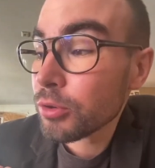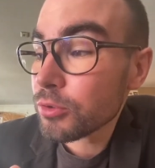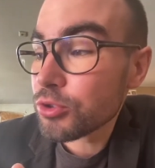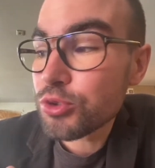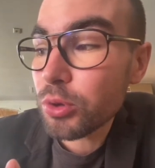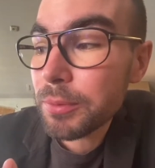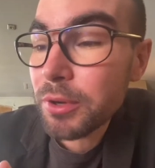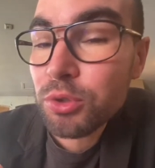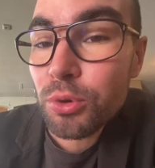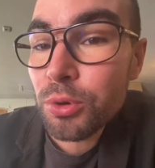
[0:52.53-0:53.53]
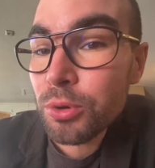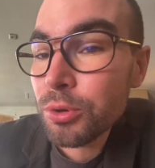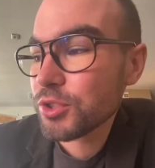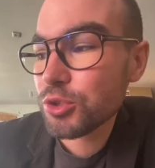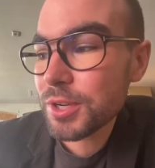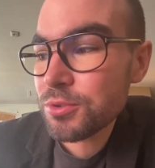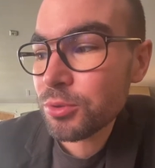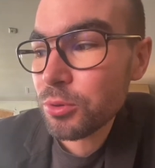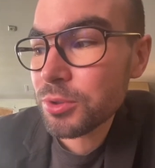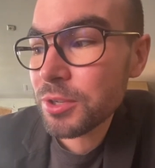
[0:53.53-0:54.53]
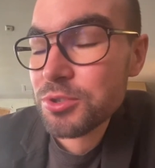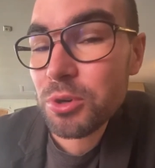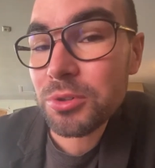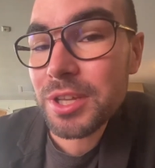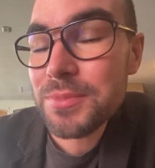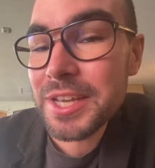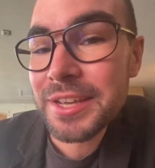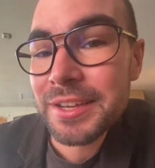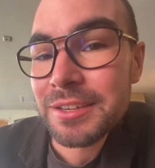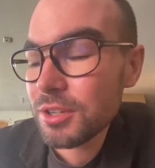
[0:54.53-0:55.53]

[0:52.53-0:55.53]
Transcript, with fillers: tu souris pas trop tu restes de ton côté sur en tablière, bière,